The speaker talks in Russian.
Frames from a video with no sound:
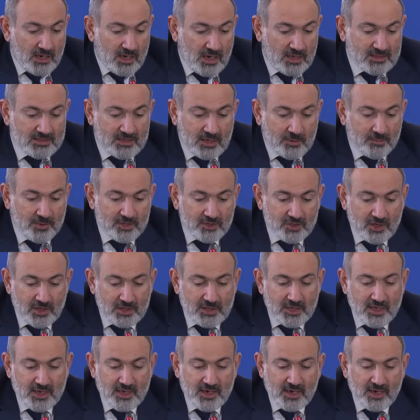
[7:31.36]

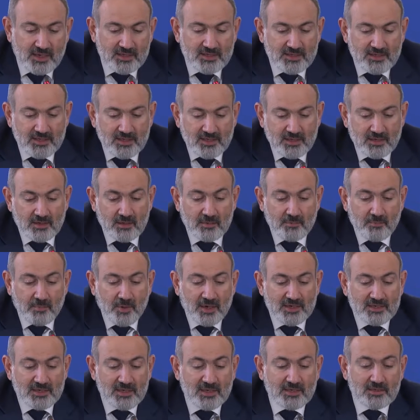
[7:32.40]
Азербайджана и России
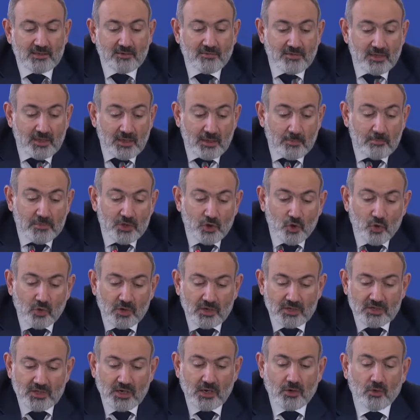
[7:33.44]
последовало
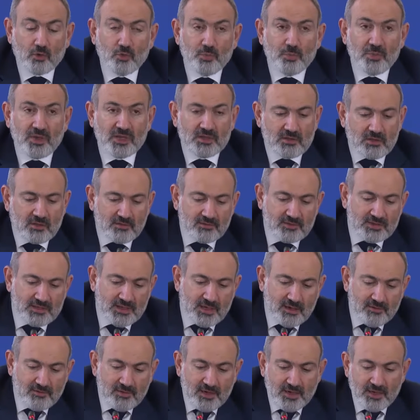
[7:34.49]
много документов,
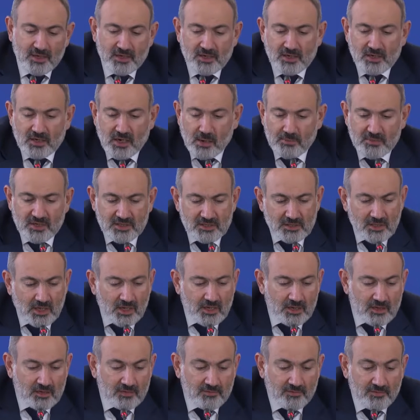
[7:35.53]
заявлений,
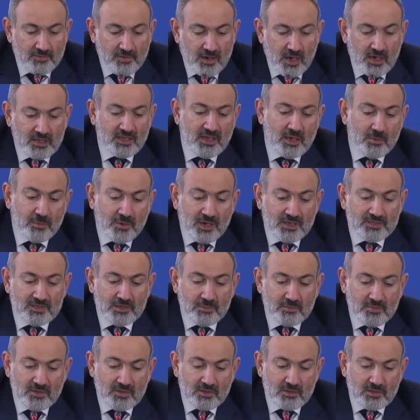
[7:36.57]
комментариев о
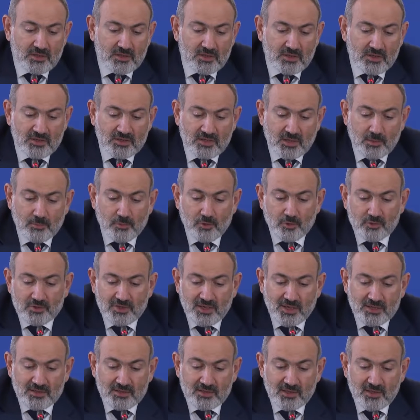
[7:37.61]
необходимости
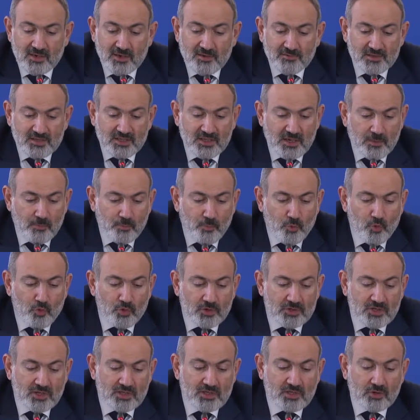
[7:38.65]
соблюдать все
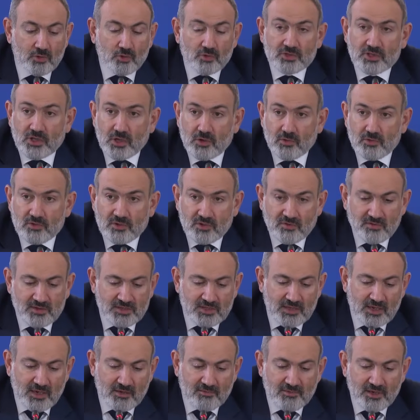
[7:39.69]
пункты трехстороннего
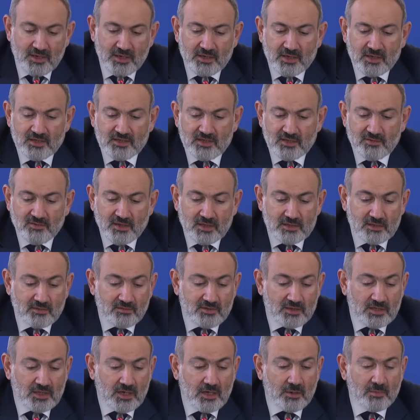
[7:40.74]
заявления 9
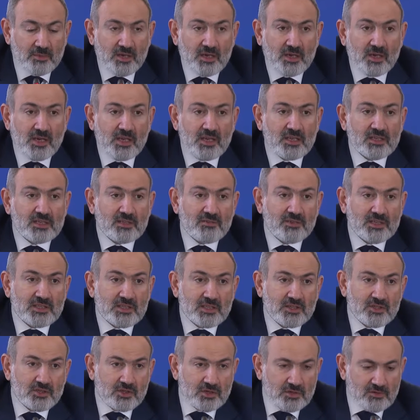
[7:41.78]
ноября
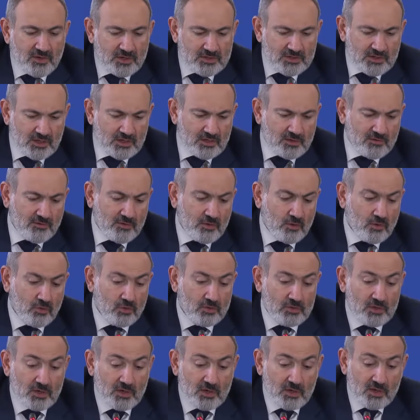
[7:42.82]
2020
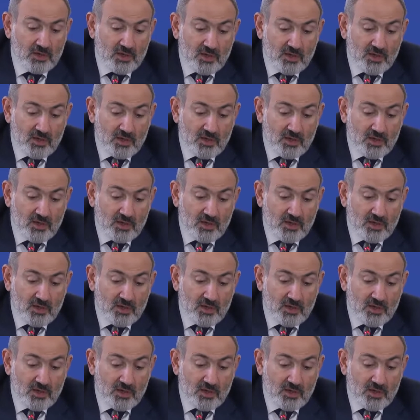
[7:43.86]
года.